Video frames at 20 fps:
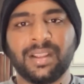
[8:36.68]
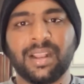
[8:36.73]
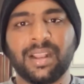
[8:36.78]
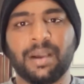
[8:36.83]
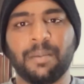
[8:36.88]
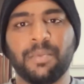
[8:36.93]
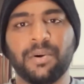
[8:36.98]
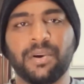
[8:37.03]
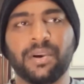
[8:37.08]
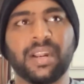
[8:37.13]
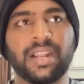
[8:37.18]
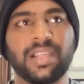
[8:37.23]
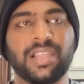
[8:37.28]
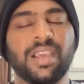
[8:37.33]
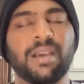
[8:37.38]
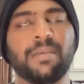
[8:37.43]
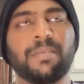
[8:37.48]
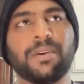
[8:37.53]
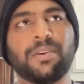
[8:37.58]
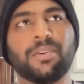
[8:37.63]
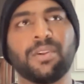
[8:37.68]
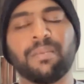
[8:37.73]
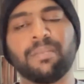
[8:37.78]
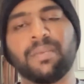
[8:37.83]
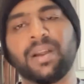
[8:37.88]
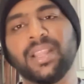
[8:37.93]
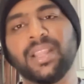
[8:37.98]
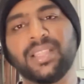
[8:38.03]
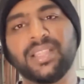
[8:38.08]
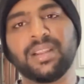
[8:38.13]
நம்ம ரஷ்யா பண்றோம்
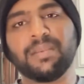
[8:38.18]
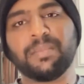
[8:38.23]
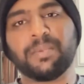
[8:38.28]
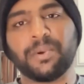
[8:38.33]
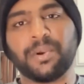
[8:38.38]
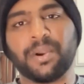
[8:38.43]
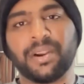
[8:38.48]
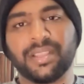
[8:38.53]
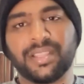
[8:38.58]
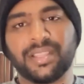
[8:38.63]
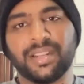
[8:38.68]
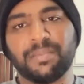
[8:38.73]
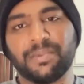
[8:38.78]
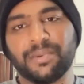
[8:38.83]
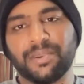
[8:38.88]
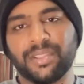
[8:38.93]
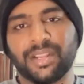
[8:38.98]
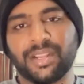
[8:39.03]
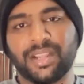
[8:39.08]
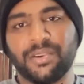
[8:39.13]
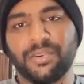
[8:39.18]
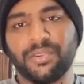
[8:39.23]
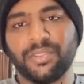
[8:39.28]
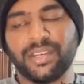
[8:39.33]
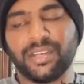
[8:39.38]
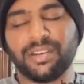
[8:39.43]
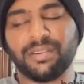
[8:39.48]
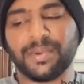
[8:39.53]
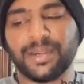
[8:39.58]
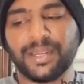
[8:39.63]
நம்ம அடுத்து என்ன பண்ணோம் அடுத்து என்ன பண்ணணும் தான் நான்
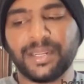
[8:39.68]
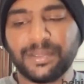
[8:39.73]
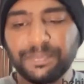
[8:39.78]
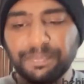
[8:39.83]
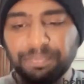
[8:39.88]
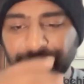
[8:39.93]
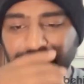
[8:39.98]
யோசிச்சுட்டு இருப்பேன்